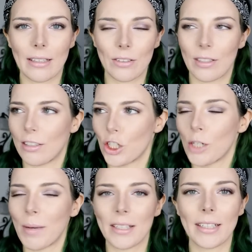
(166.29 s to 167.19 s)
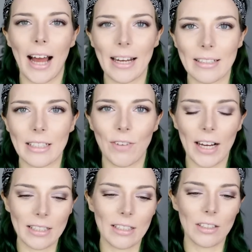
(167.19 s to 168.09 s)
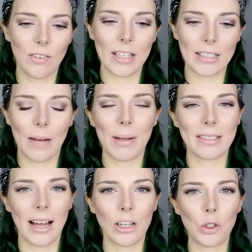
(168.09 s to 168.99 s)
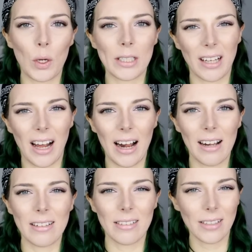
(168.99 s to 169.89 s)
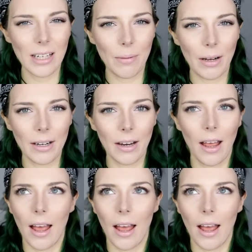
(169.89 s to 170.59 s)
Also da, schimmerte ja alles. Die waren quasi, kann man sagen, neutral silbern,